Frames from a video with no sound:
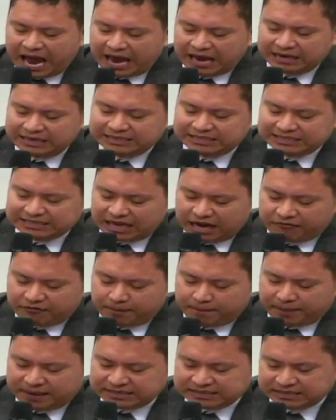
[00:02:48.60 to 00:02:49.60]

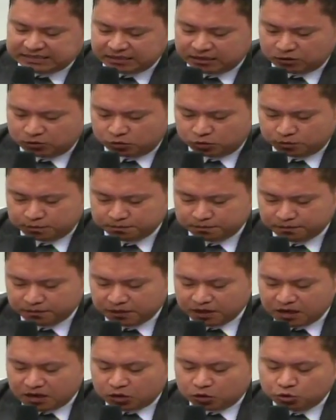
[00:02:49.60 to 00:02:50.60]
estava passando.
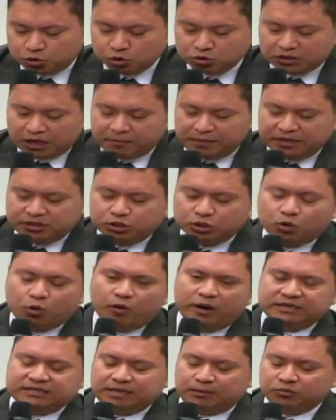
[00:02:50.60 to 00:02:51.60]
Juntamente
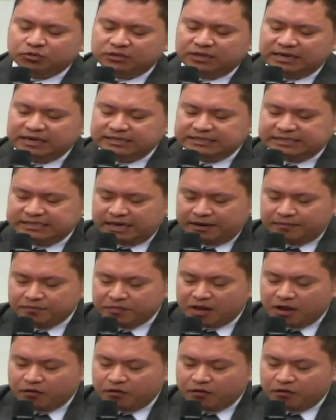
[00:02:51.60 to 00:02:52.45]
com essa mudança,